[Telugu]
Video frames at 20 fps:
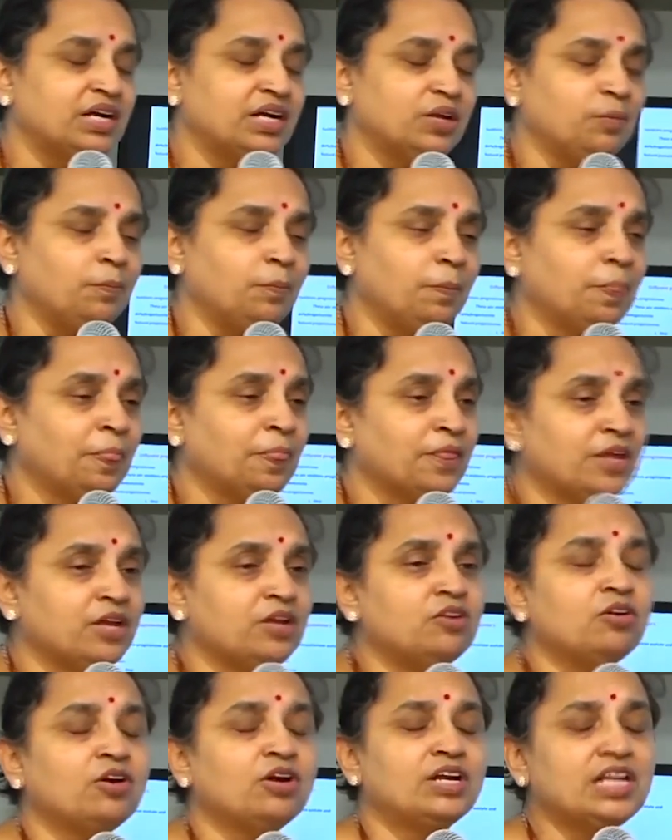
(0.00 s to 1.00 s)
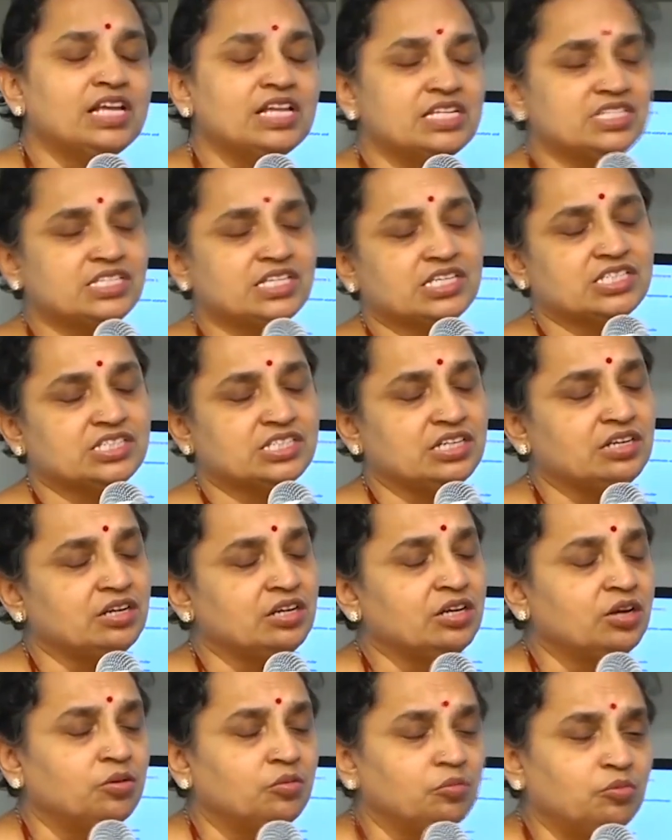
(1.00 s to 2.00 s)
మింగడం ఇంకొకటి ఇంజెక్షన్
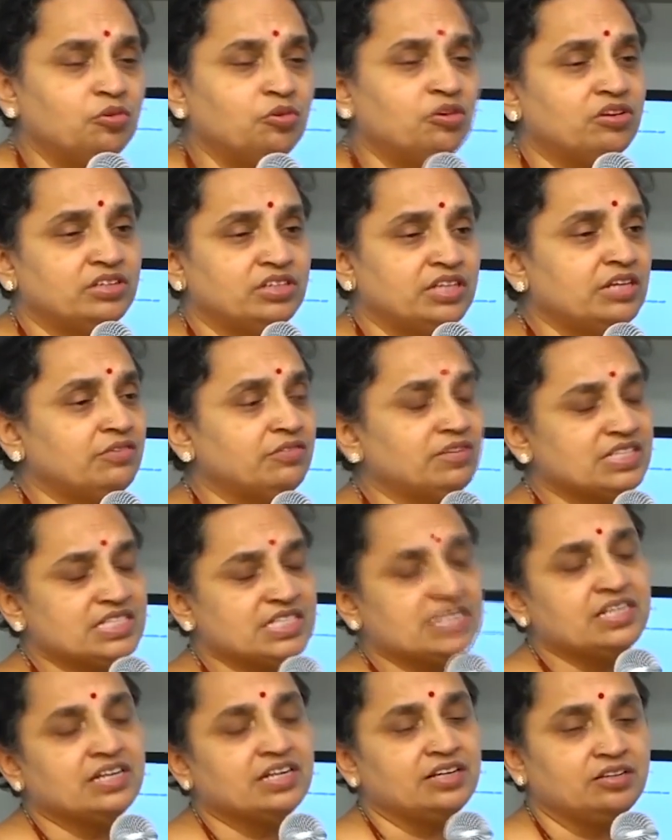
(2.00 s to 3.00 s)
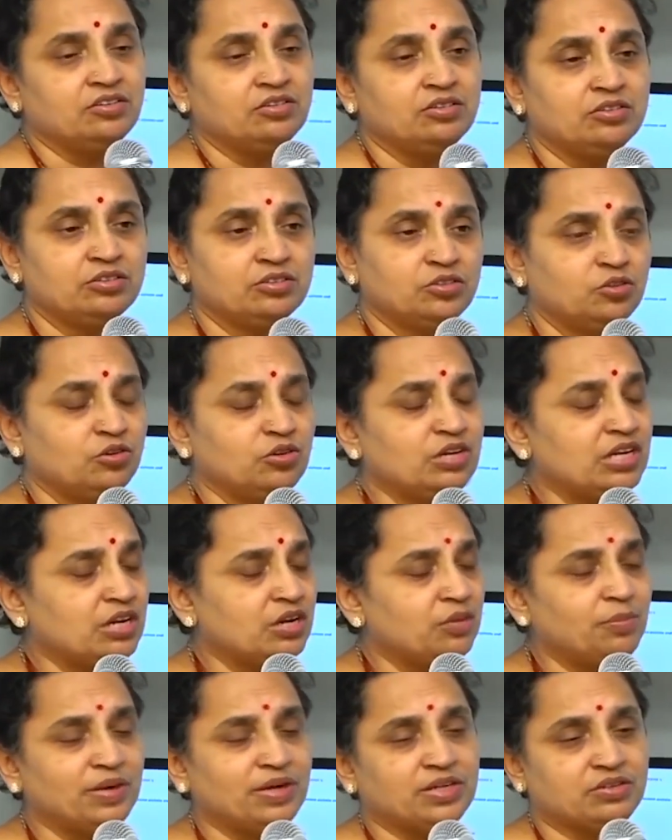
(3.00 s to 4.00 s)
మూడోది వెజైనాల్లో
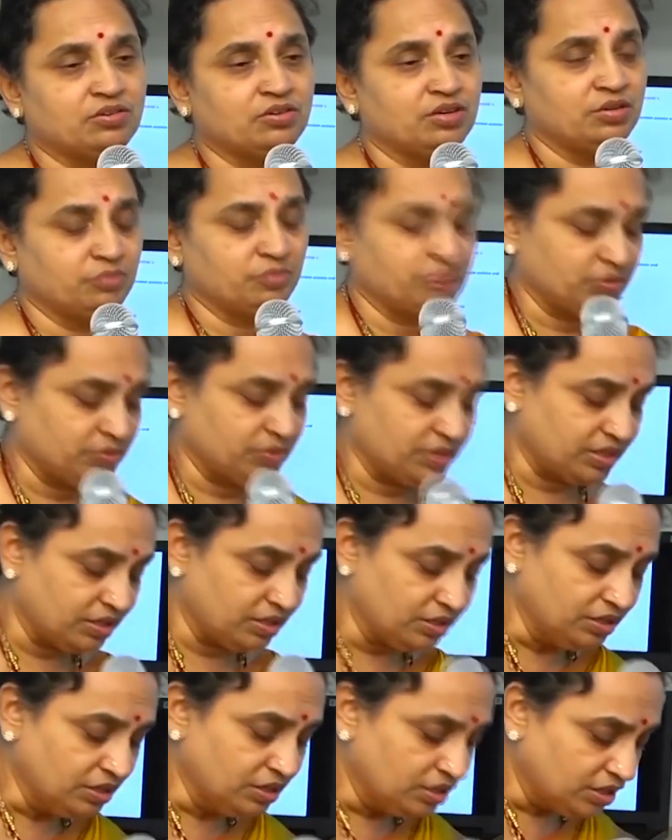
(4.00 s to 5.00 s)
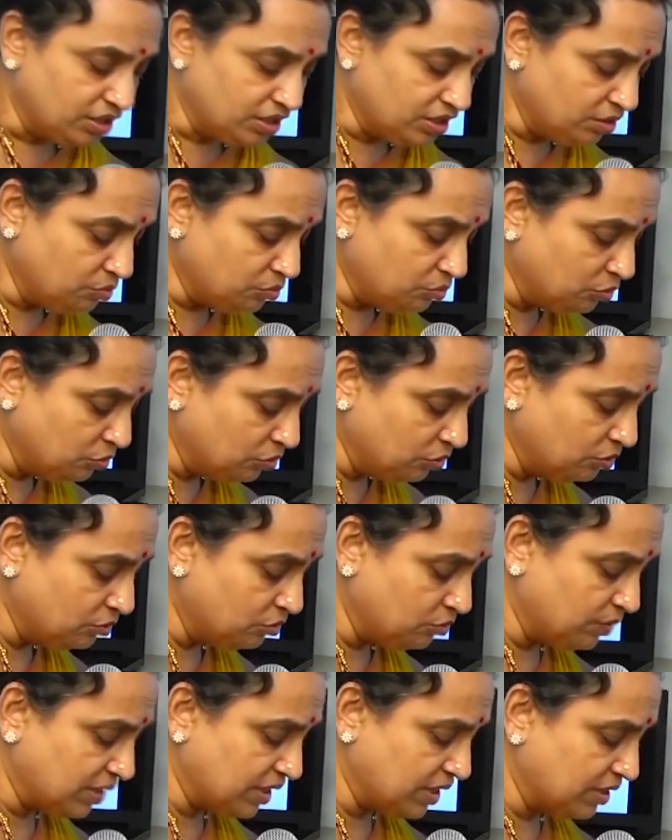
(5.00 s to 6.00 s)
యోనిలో పెట్టుకోవడం అనమాట ఇది మూడు
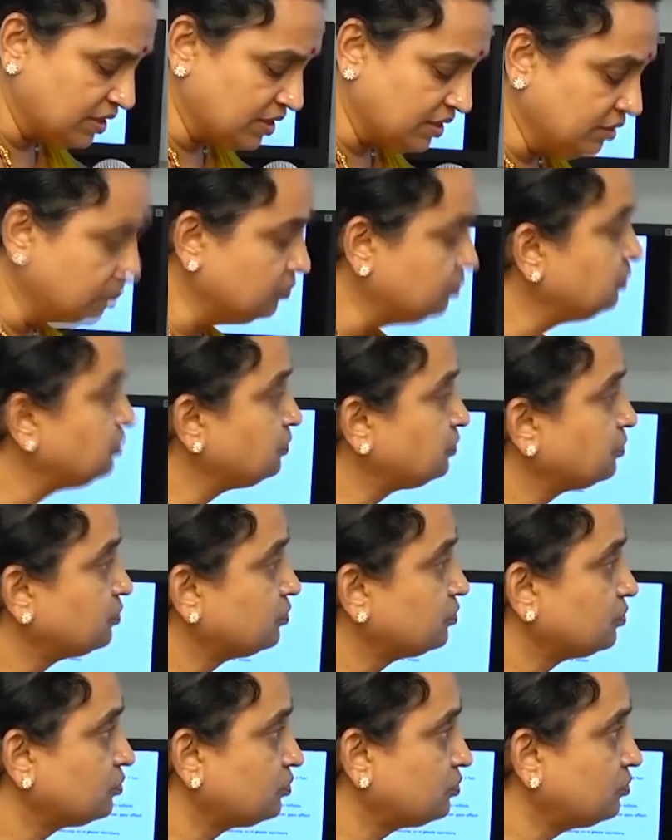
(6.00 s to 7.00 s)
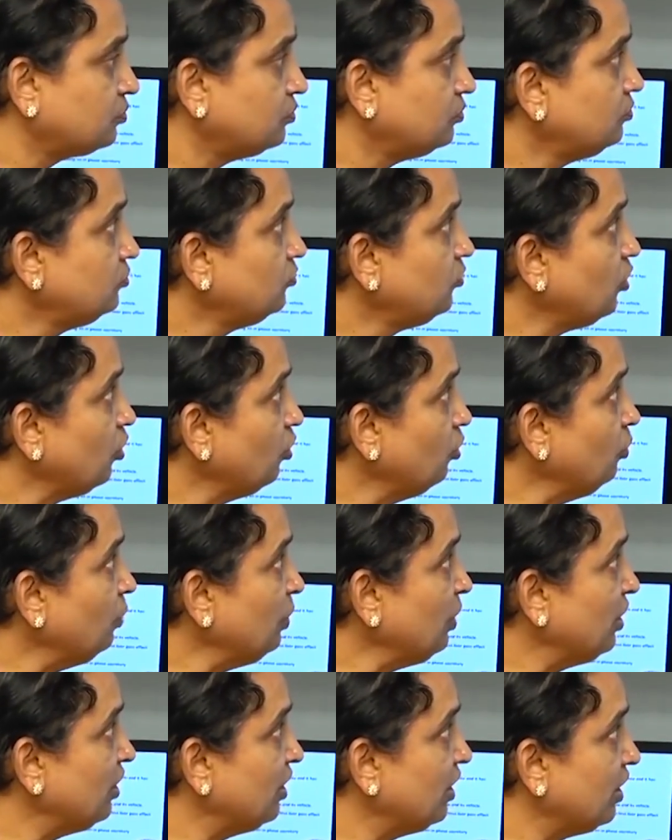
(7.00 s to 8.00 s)
మనకి
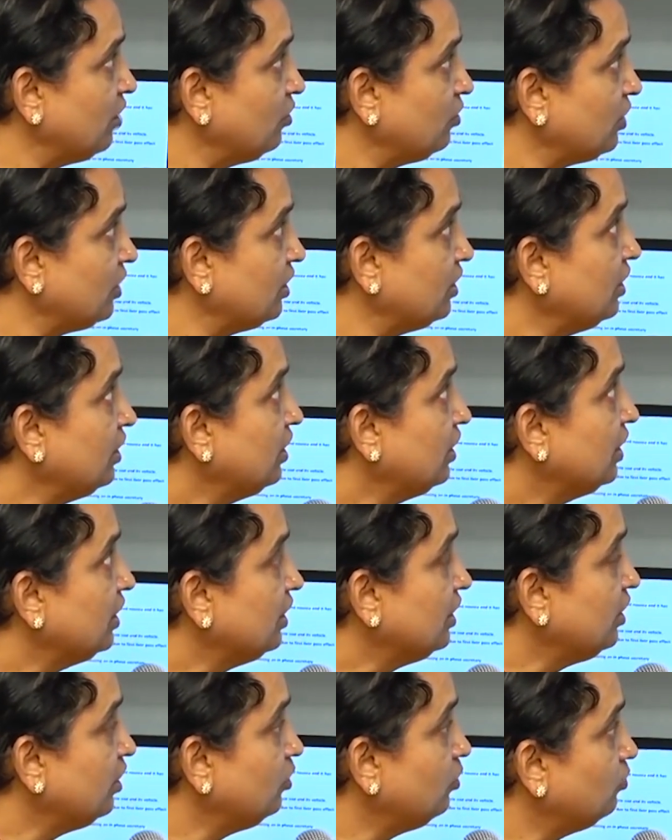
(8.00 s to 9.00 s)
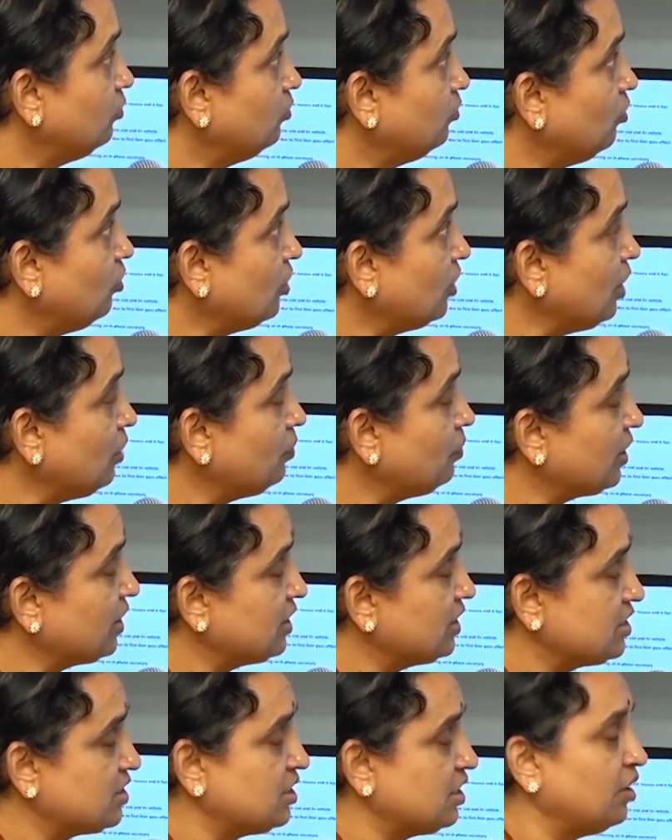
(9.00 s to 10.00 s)
ఉపయోగంగా ఉంటుంది ఈ ఓరల్
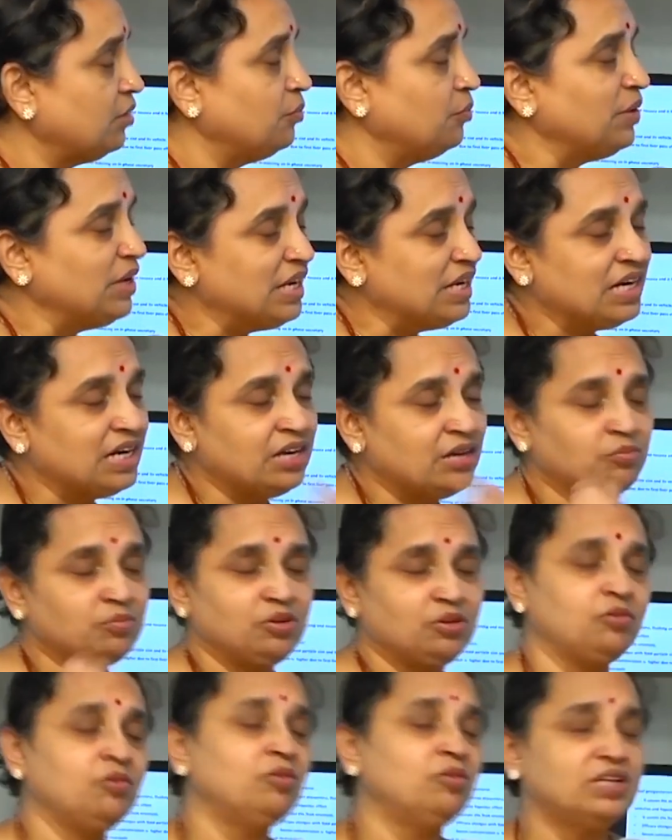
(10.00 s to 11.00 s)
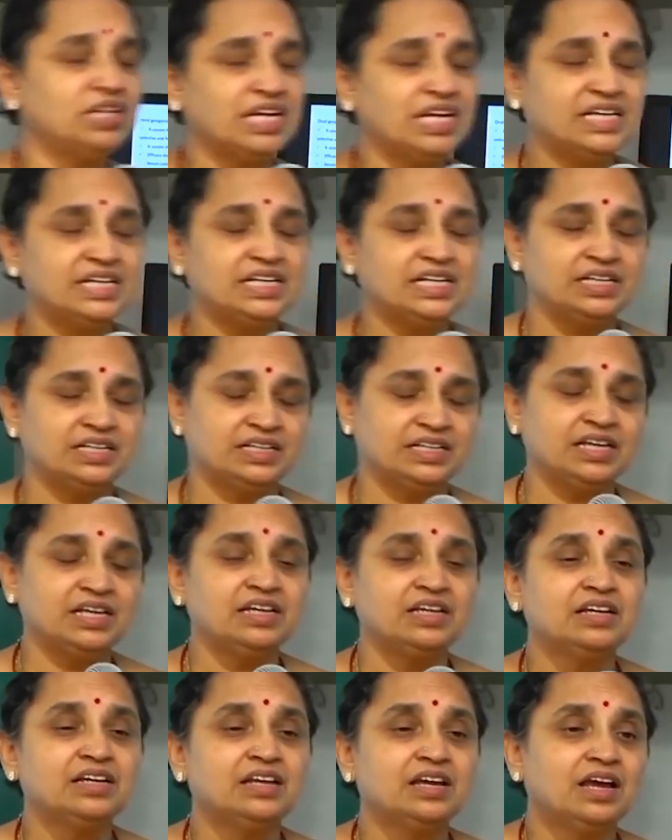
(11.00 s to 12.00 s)
ప్రొజెస్ట్రాన్ మింగడంలో ఏంటంటే
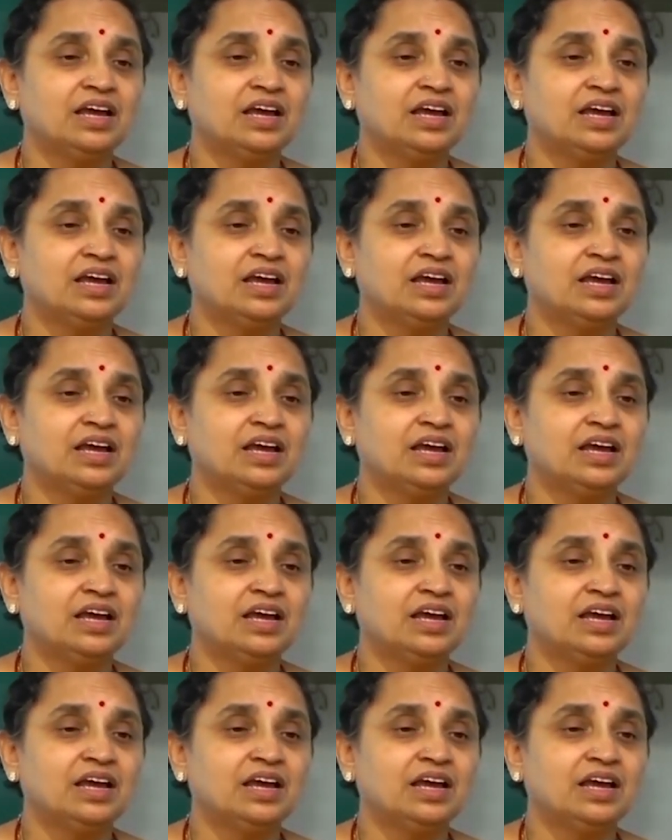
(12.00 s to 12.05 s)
